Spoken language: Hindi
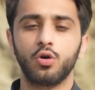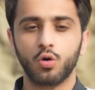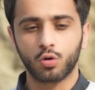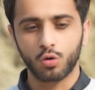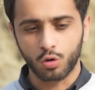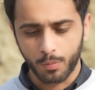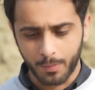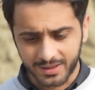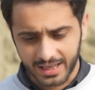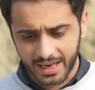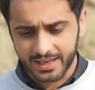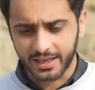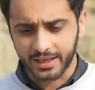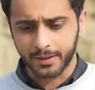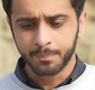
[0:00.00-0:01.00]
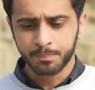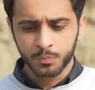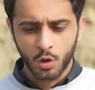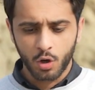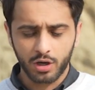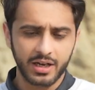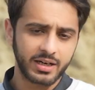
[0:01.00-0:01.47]
और लोगों को बताई गई
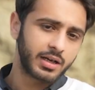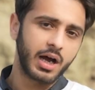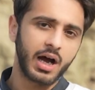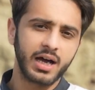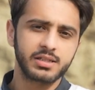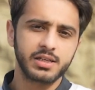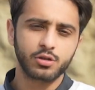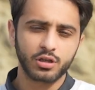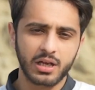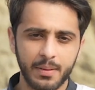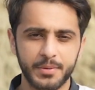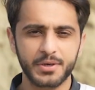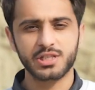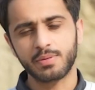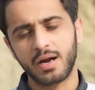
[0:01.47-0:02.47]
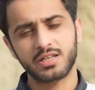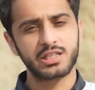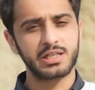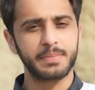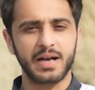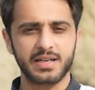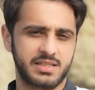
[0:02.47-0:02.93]
और अगर कहा जाए तो कैपिटल स्मार्ट
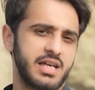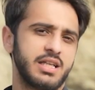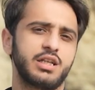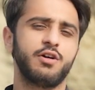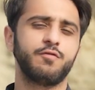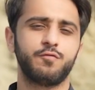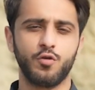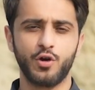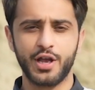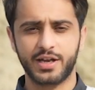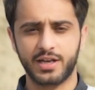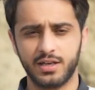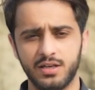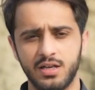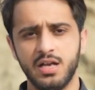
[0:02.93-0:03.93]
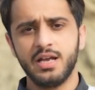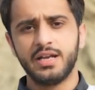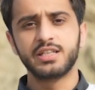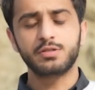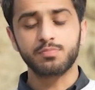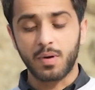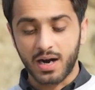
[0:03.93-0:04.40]
सिटी पाकिस्तान का वो एक
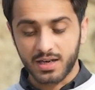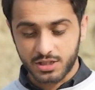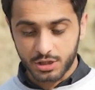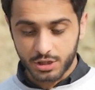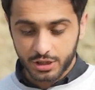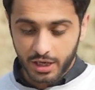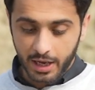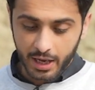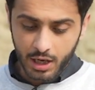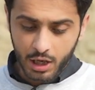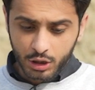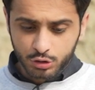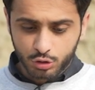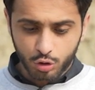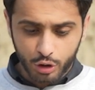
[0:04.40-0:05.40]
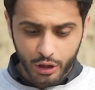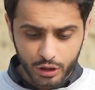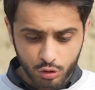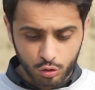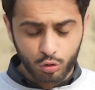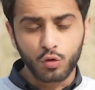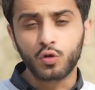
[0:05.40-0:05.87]
स्मार्ट सिटी है जो कि
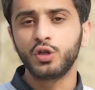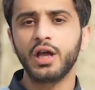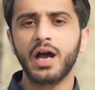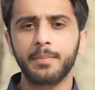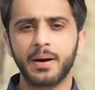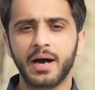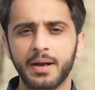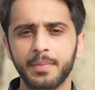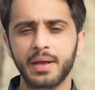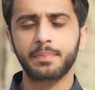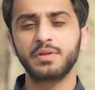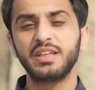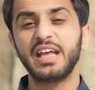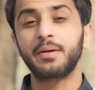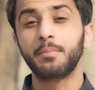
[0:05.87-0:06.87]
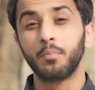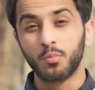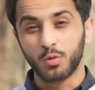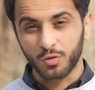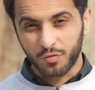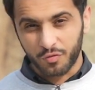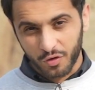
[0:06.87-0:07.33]
दुनिया भर में अपनी एक
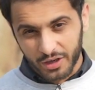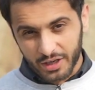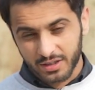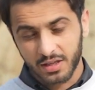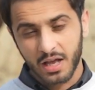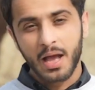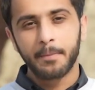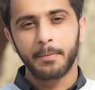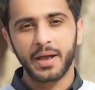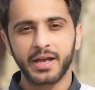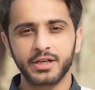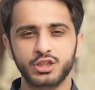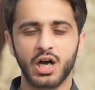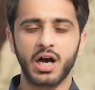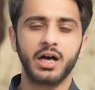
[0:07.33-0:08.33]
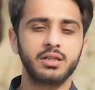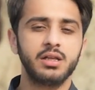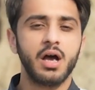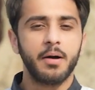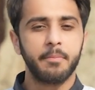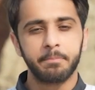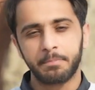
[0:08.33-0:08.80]
मुनफरद पहचान
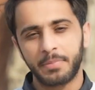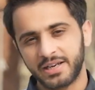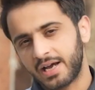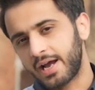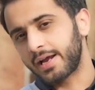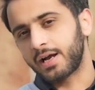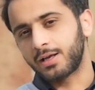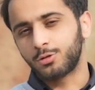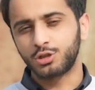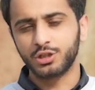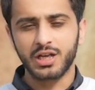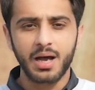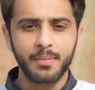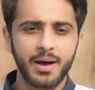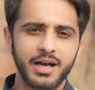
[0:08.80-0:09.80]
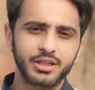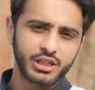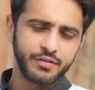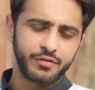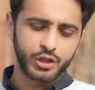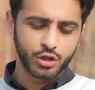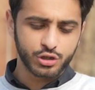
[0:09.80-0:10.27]
बनाएगा तो जनाब आज
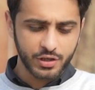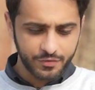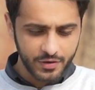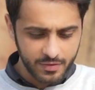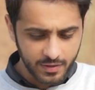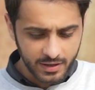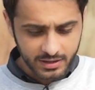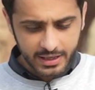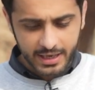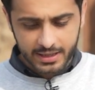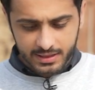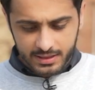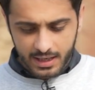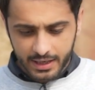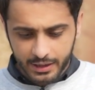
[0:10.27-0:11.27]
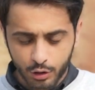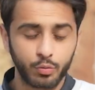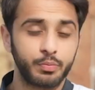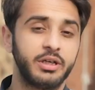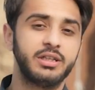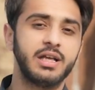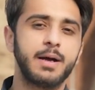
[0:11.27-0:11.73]
की वीडियो से फिल वक्त इतना ही
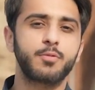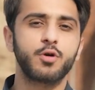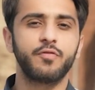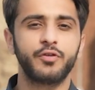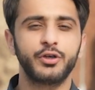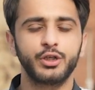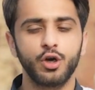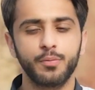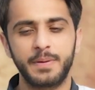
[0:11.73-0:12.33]
उम्मीद है आपको वीडियो